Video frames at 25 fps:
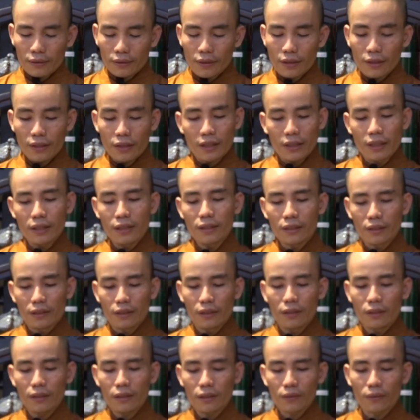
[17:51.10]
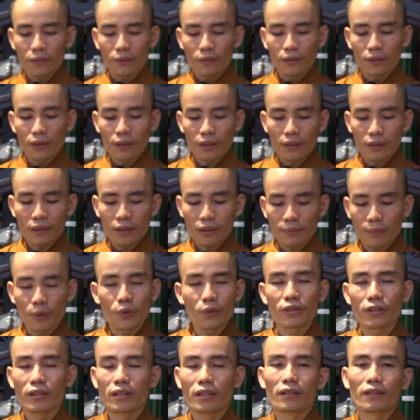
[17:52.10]
Đó là ý nghĩa của
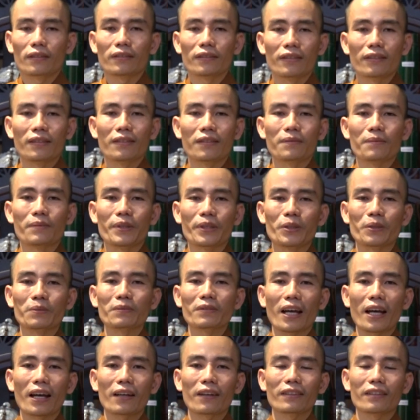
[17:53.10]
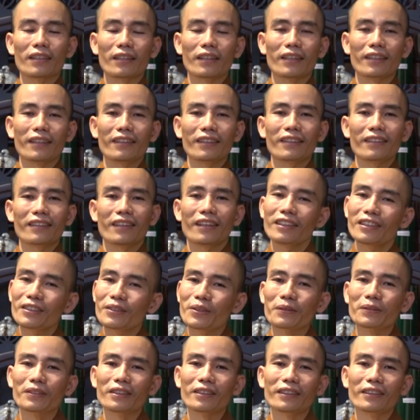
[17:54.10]
mẫu chuyện mà chúng ta có thể ứng
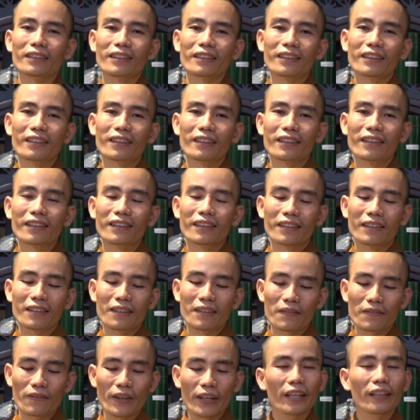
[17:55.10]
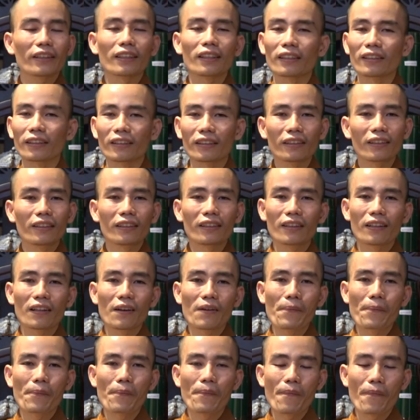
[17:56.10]
dụng được với cái tình thương,
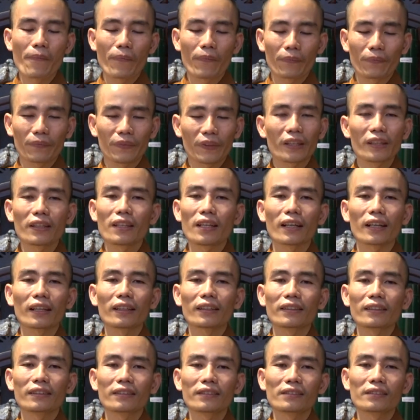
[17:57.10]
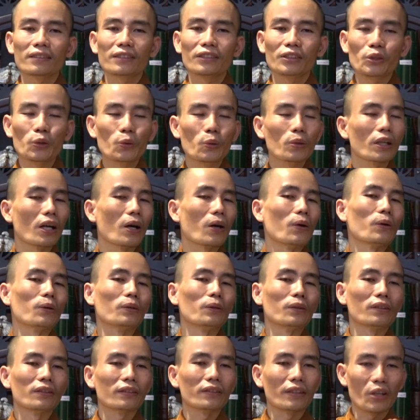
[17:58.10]
chính là cái nhu
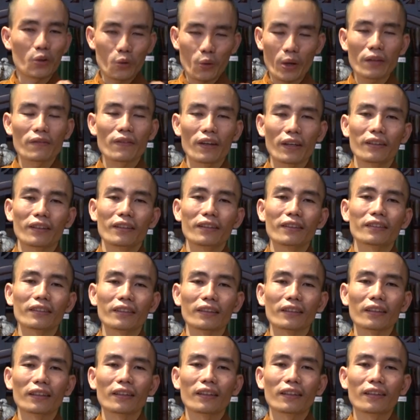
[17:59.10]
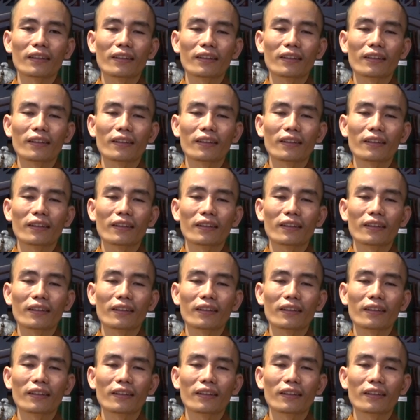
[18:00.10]
cầu để quay về nương tựa.